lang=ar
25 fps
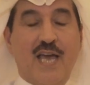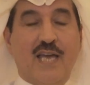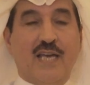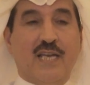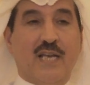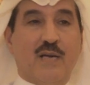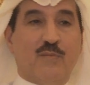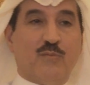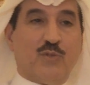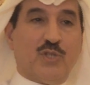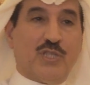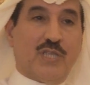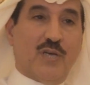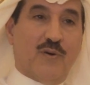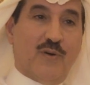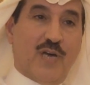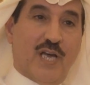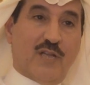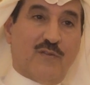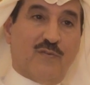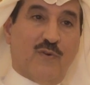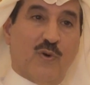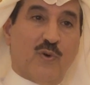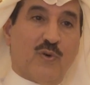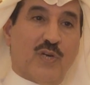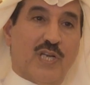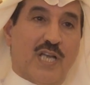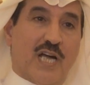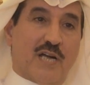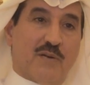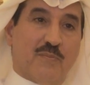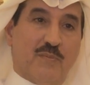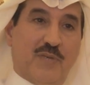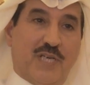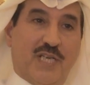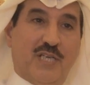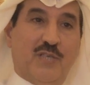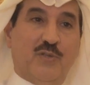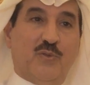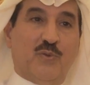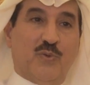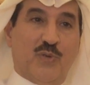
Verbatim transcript: إلى مستويات فوق الأربعين